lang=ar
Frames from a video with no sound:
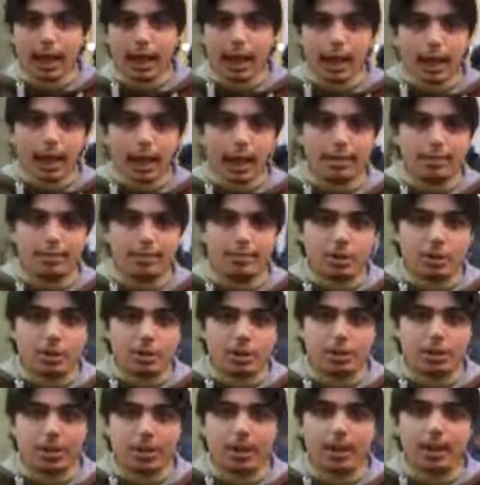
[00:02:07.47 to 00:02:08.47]
حازم
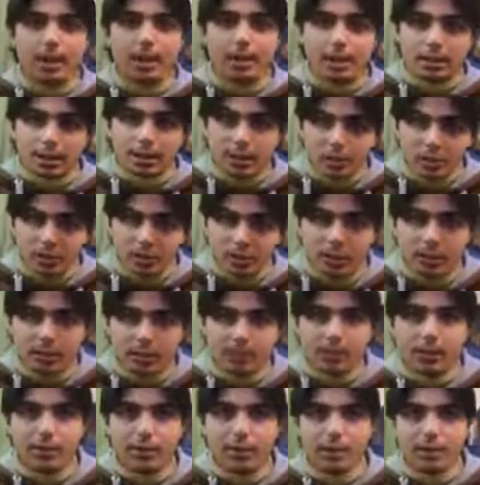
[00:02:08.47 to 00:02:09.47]
الشامي لقناة الجسر
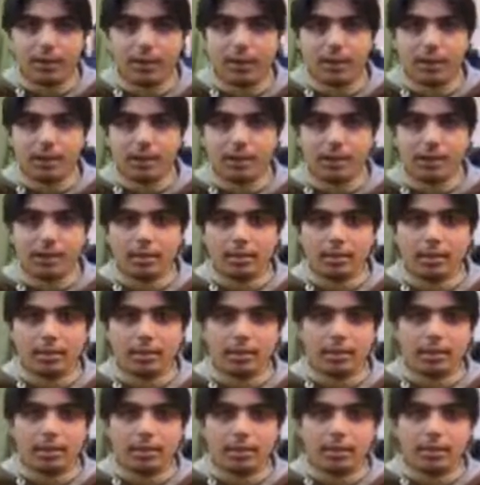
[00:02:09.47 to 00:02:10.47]
الفضائية
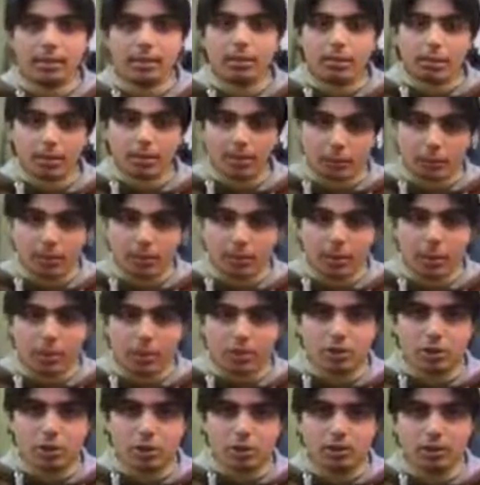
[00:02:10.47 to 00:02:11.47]
ريف
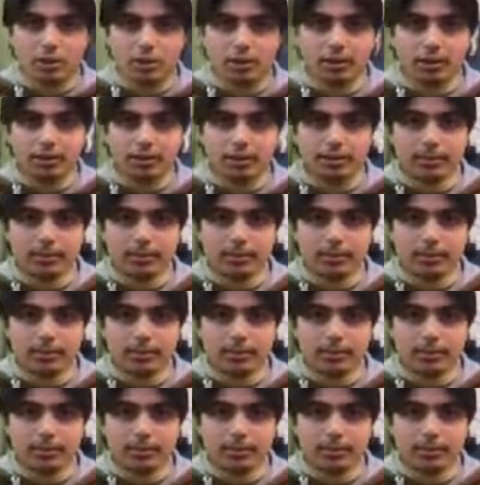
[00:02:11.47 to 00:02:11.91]
دمشق